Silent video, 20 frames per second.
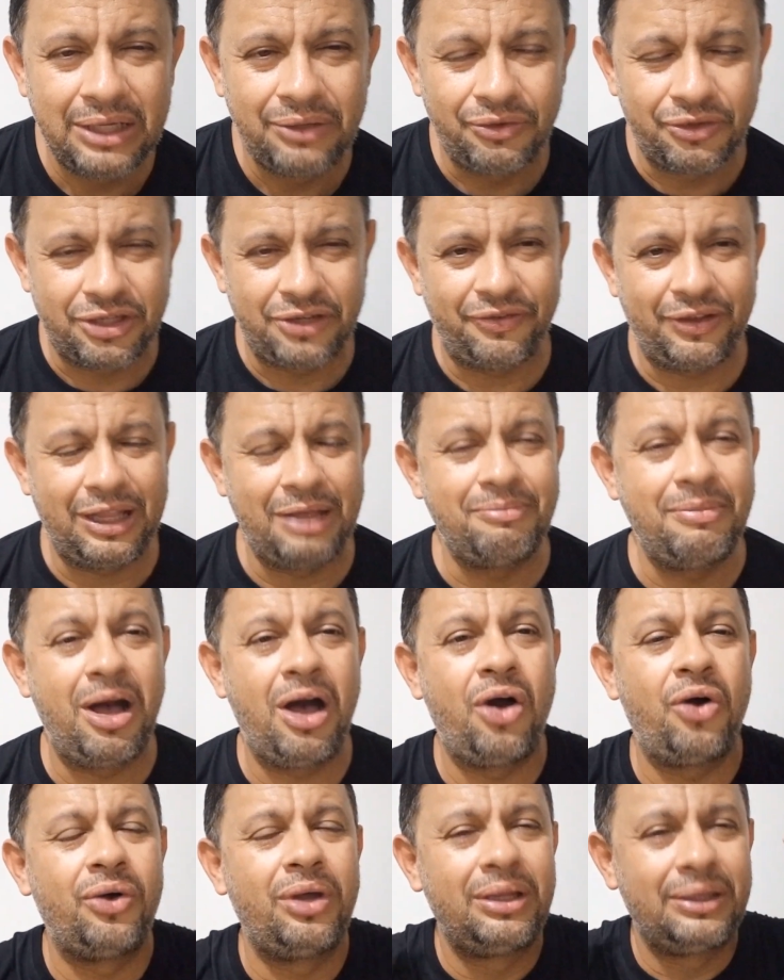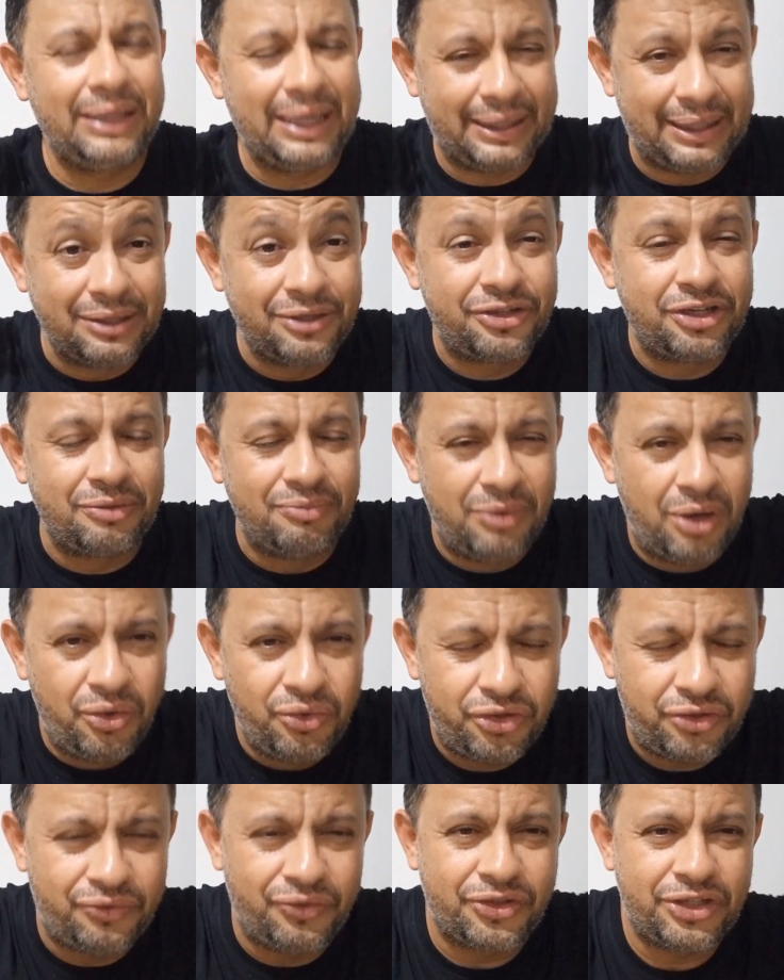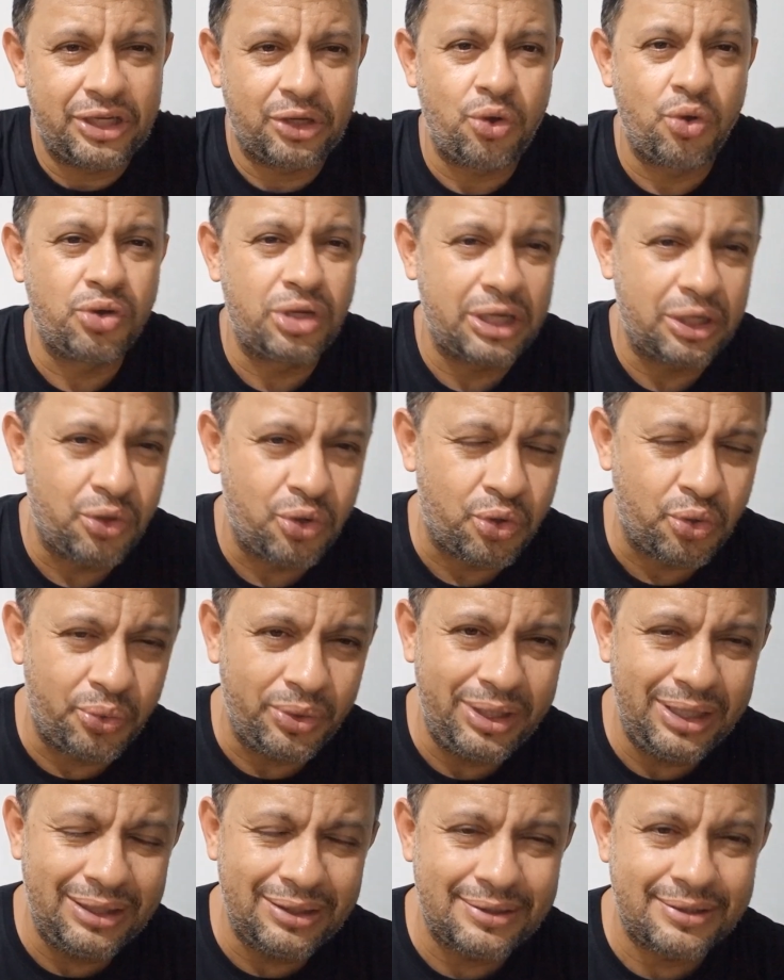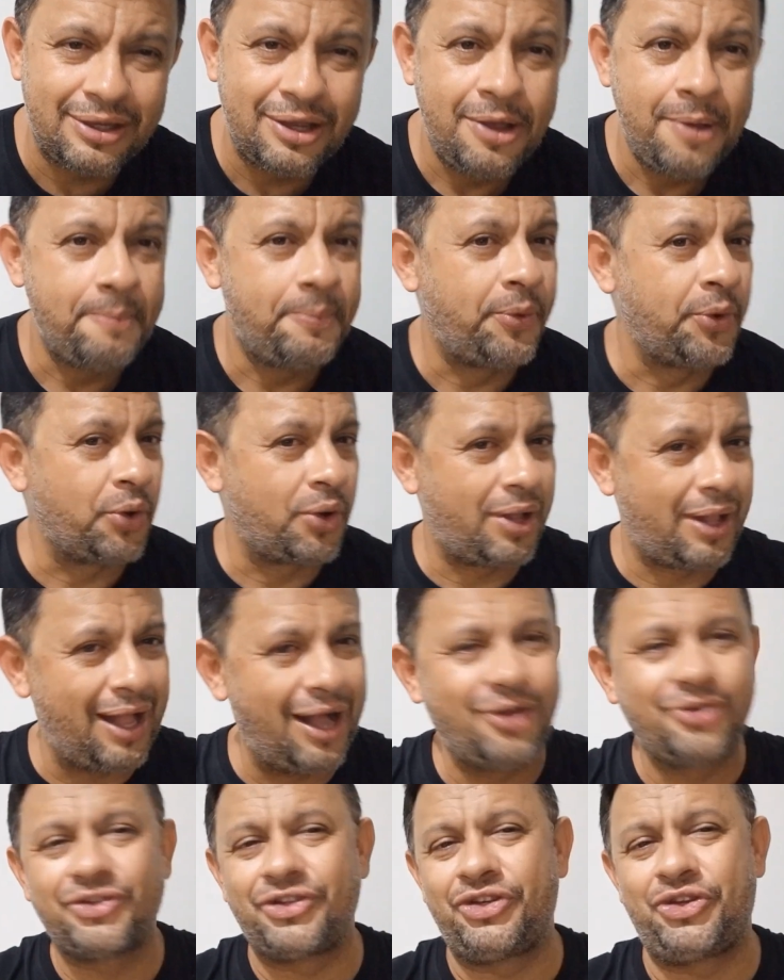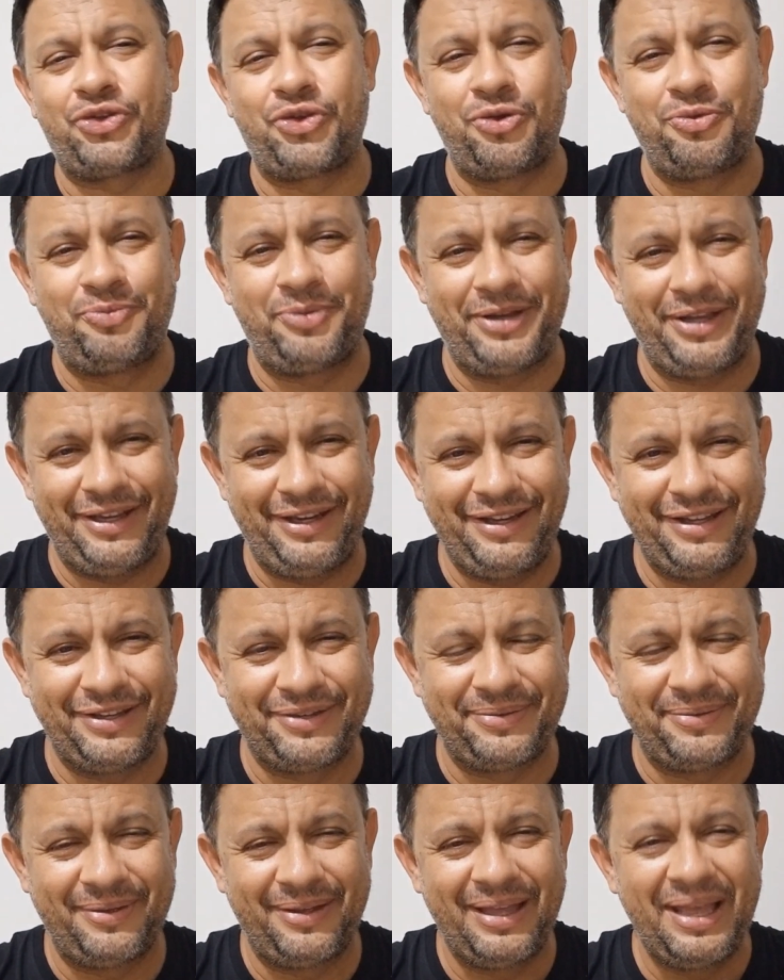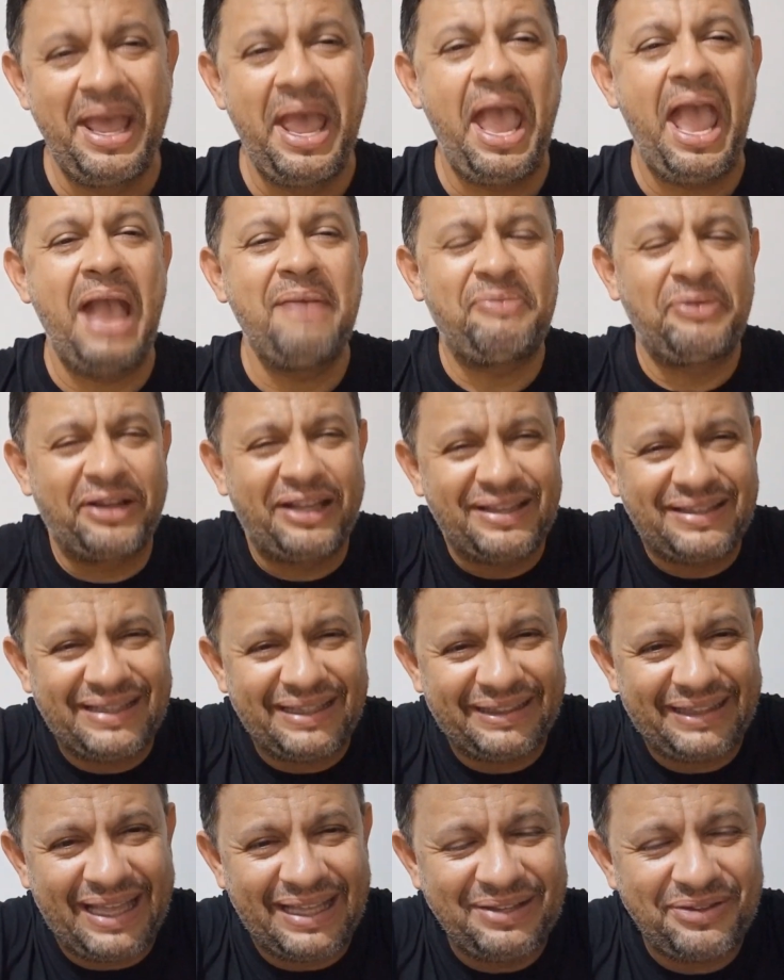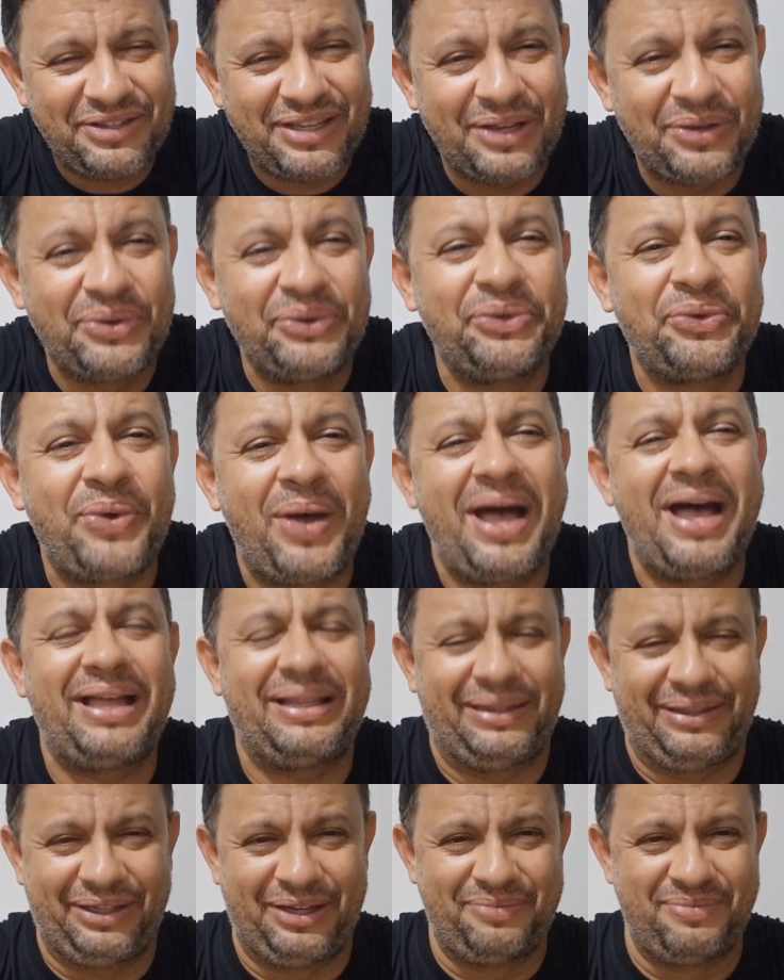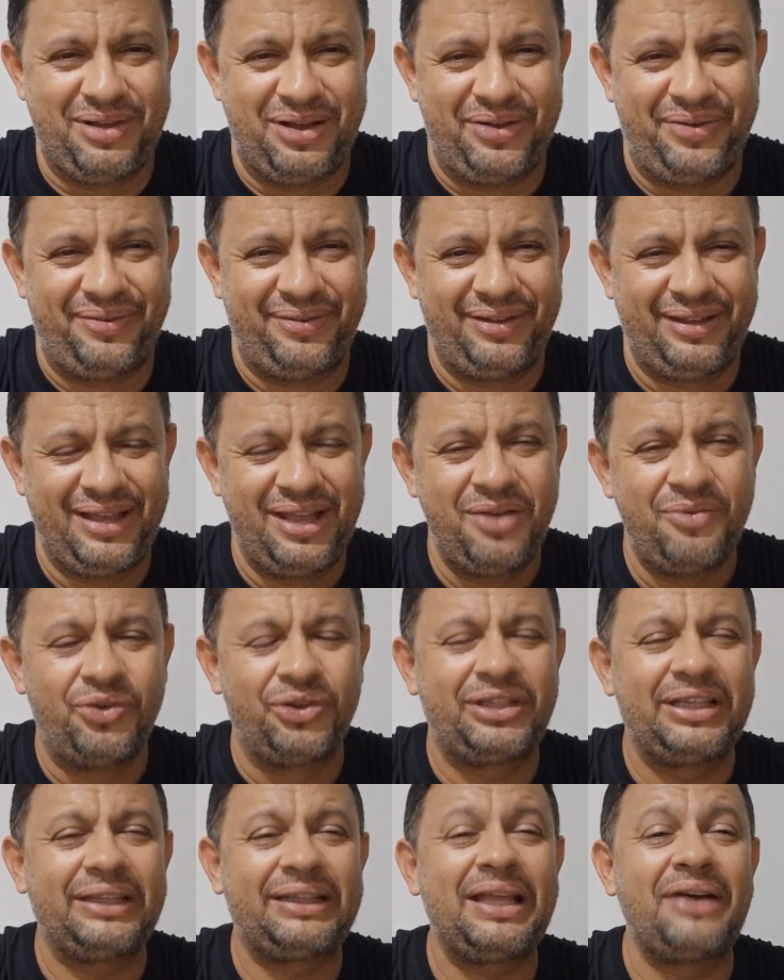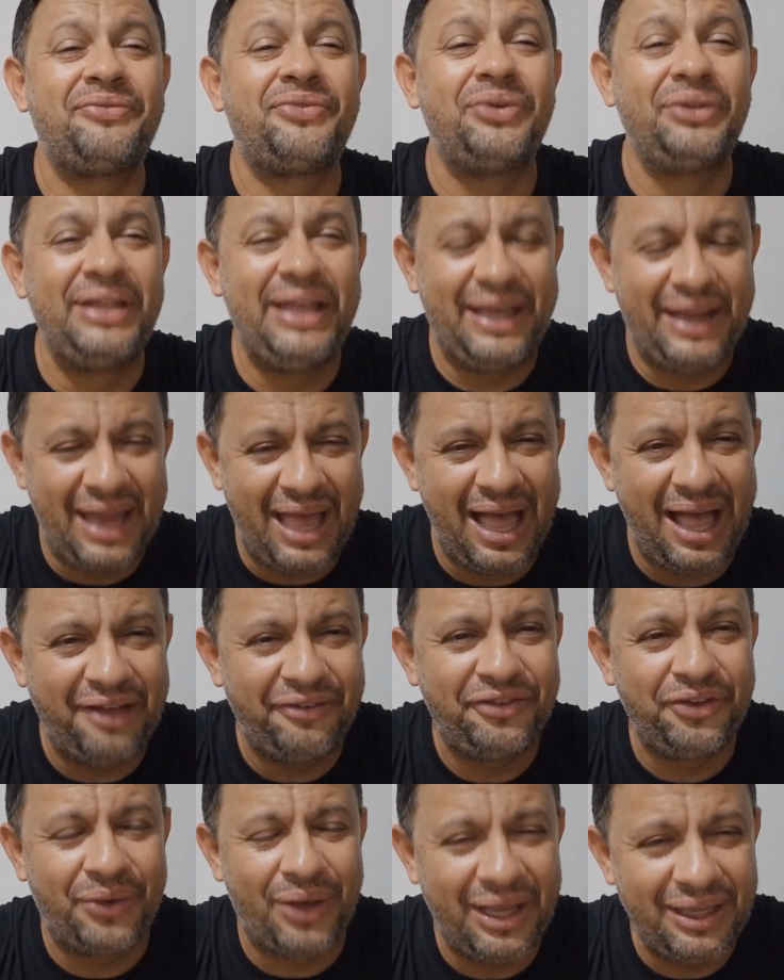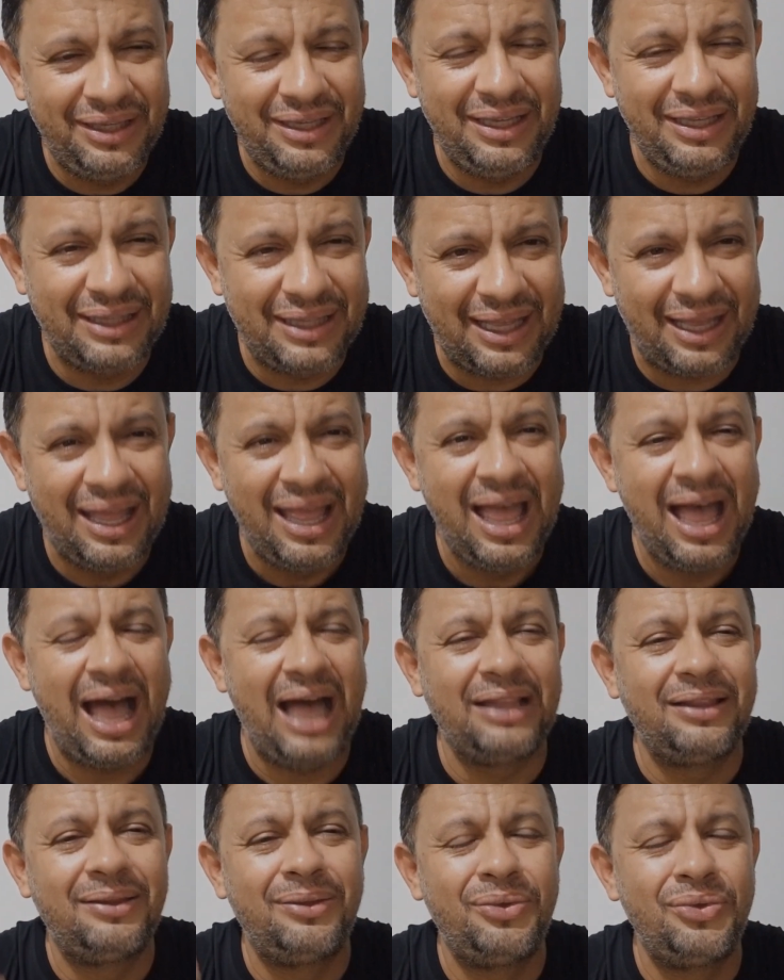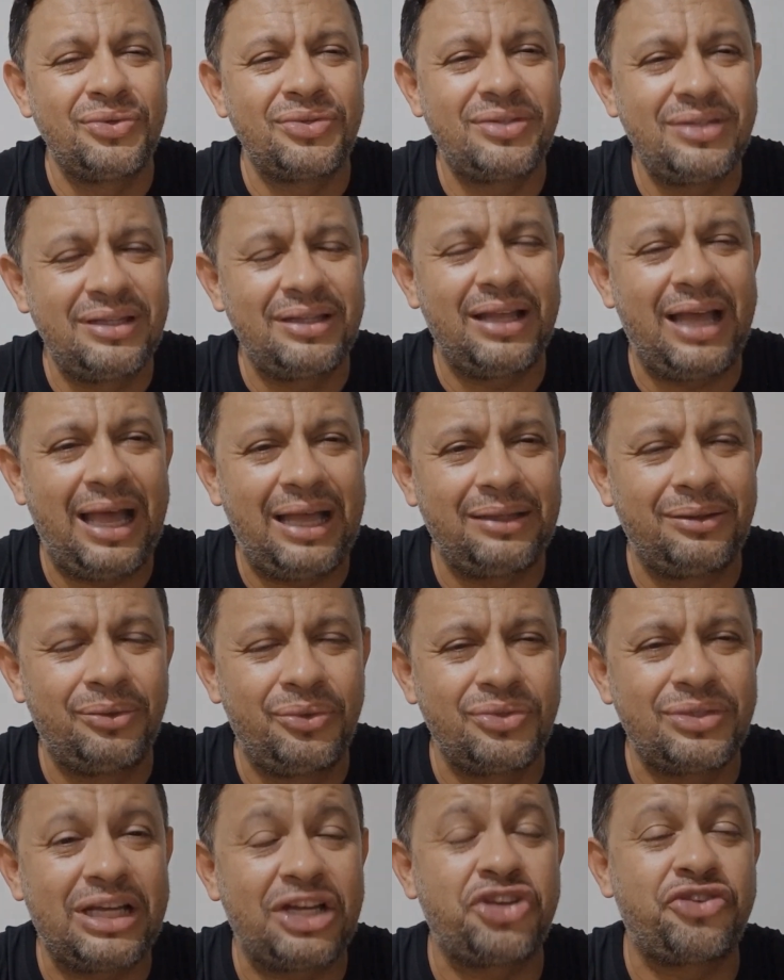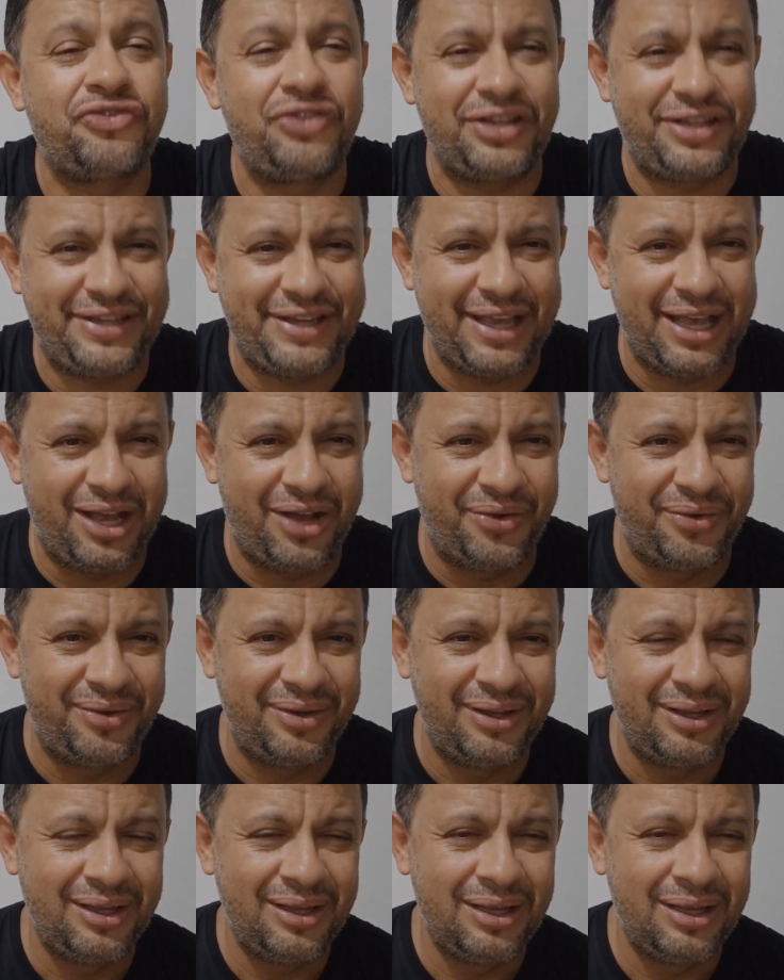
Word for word: Você fala mal daqueles irmãos que você congregou com eles por causa de companheirismo? É porque você está no segundo ato, irmão. Você está vulnerável ainda à luz, à luz artificial.